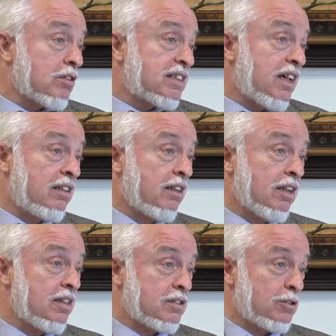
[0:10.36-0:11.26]
en
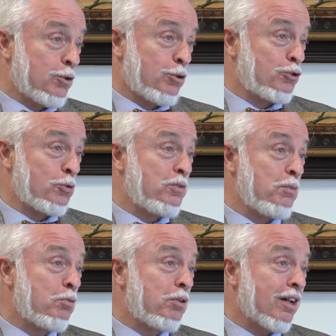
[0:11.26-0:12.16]
synthèse de ce
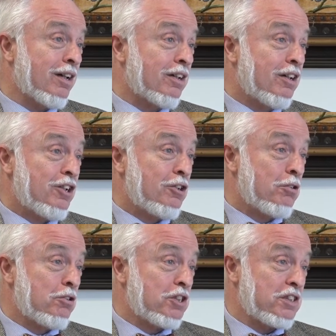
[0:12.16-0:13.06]
petit bouquin,
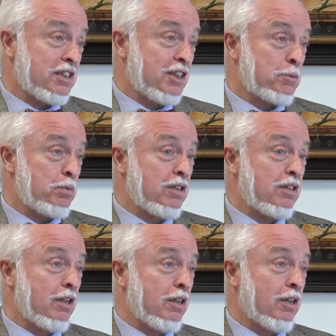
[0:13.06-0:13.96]
euh, j'essaie
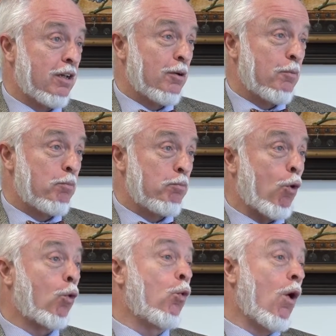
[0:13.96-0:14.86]
d'expliquer
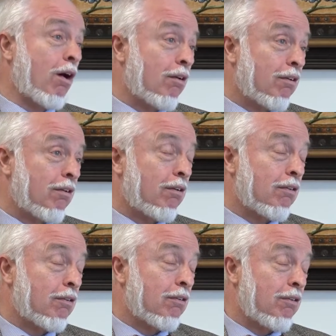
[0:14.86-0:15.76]
pourquoi
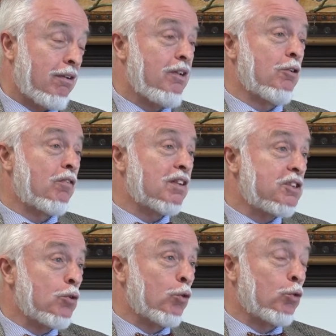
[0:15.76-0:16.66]
euh,
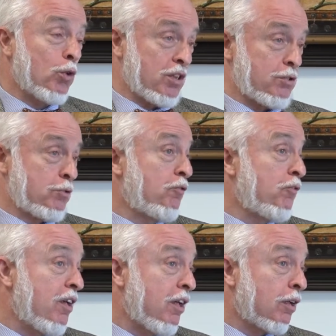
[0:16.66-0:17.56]
l'innovation doit se
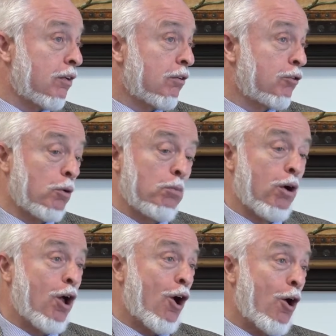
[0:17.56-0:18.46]
faire
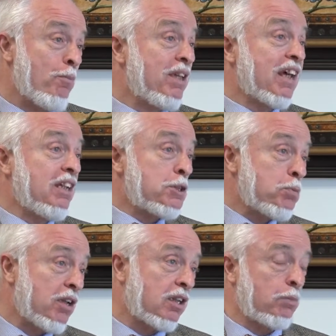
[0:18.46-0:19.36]
comme un
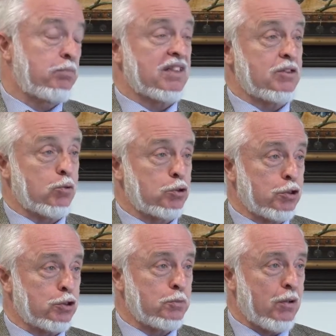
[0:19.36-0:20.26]
mécanisme d'adaptation au
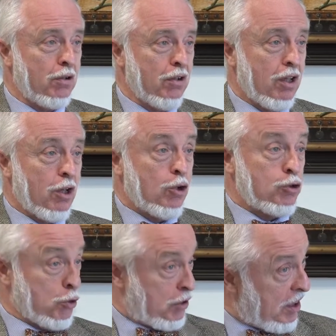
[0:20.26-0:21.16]
changement
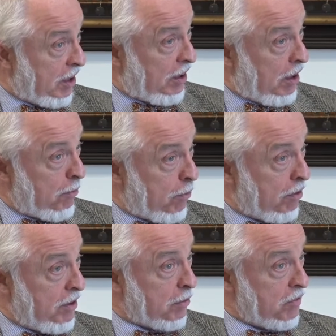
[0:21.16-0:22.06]
ce qu'est
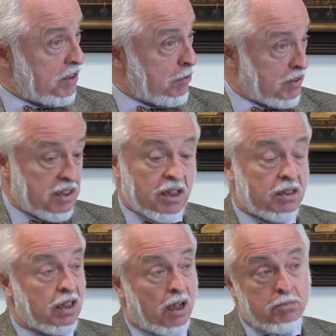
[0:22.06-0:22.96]
réellement l'innovation,
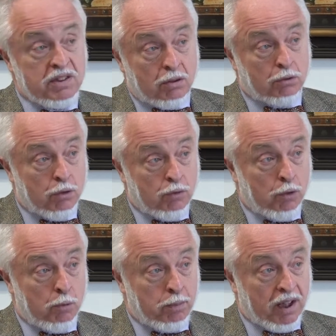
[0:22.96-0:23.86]
c'est-à-dire la mise en
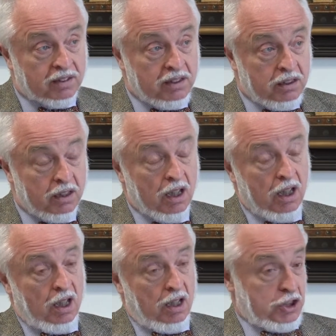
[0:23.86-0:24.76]
œuvre pratique.
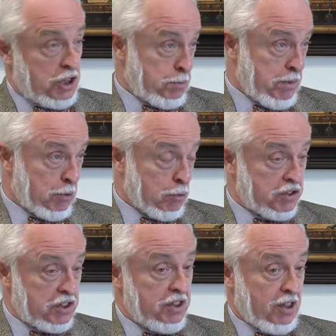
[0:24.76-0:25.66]
J'explique
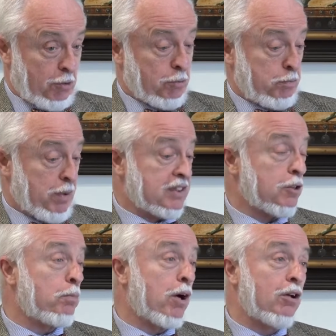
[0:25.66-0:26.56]
aussi, en
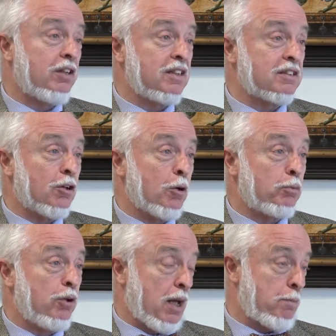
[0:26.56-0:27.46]
passant par un
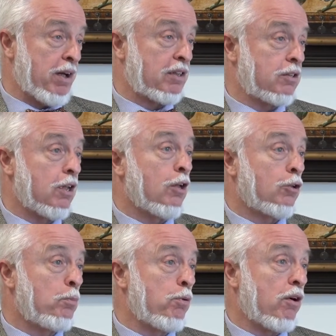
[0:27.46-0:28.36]
exemple, l'impact
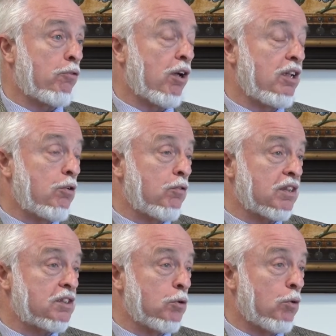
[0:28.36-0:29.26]
que peut avoir
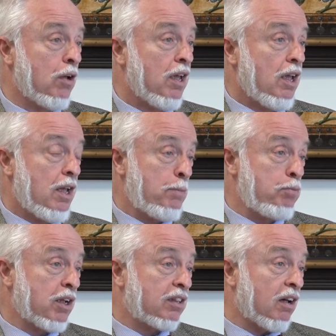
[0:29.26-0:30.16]
l'innovation. Et
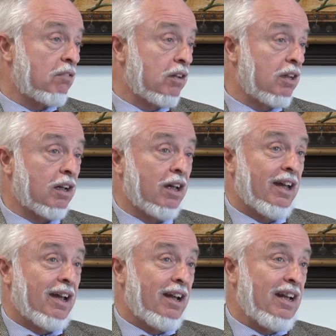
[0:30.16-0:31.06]
puis, à travers
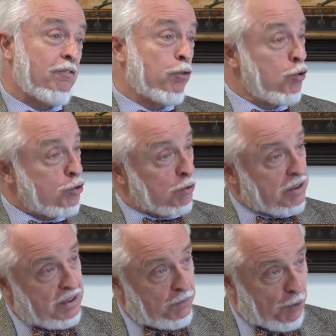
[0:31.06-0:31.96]
l'évolution
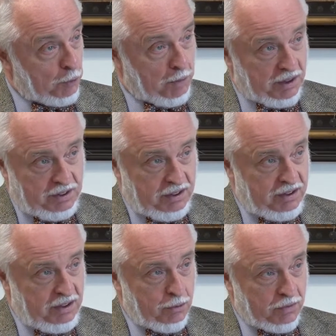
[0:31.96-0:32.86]
des différentes
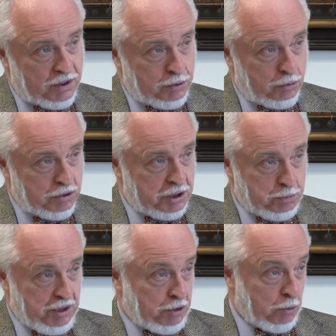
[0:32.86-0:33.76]
pratiques d'innovation,
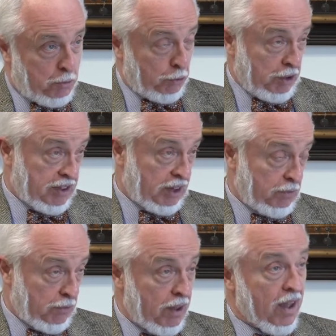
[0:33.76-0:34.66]
j'explique comment on est
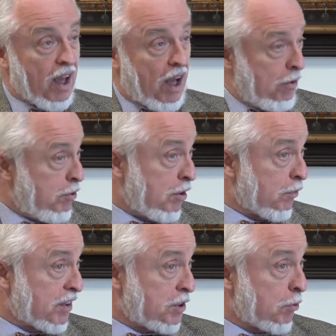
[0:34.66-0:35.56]
arrivé à une
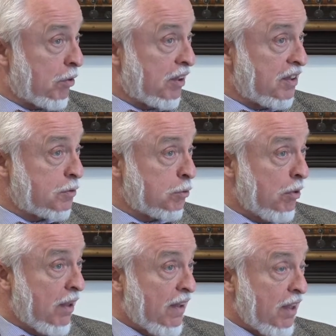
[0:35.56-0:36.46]
innovation en
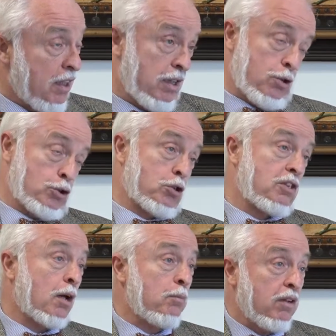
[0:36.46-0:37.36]
réseau. Et je
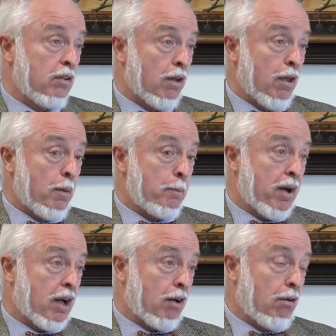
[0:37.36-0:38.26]
termine
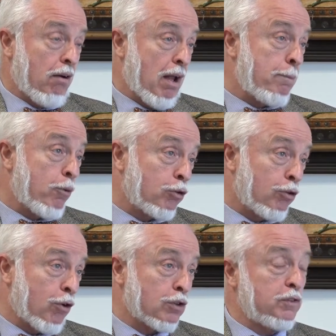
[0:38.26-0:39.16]
par euh,
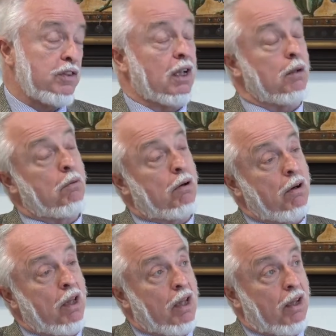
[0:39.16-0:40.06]
l'importance,
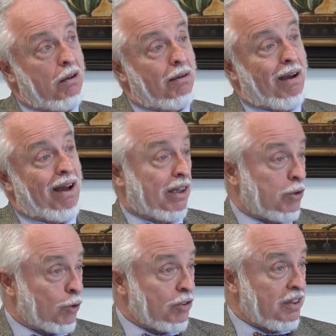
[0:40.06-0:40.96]
finalement, euh, à
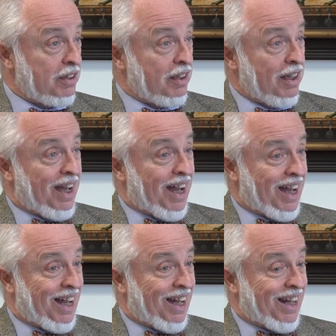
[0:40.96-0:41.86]
accorder
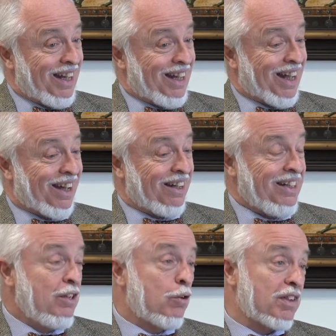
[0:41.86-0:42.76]
à
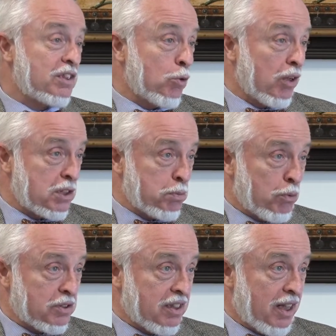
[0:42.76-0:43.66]
l'innovation
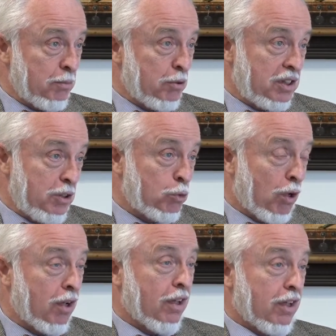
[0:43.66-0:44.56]
responsable qui
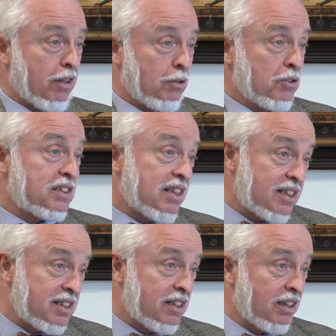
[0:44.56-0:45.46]
doit euh,
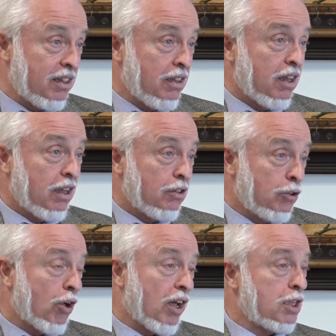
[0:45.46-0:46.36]
s'insérer
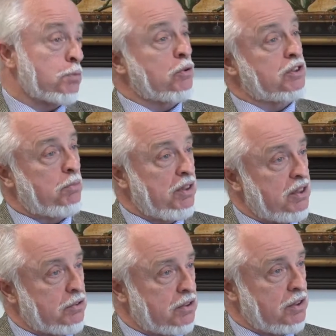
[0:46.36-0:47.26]
dans la
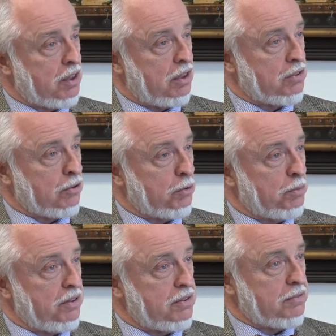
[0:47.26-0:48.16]
responsabilité sociétale des
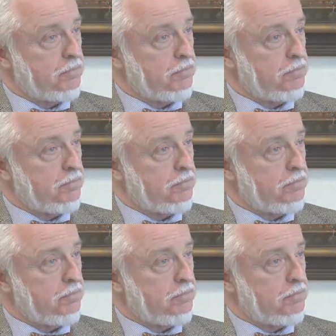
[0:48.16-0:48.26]
entreprises.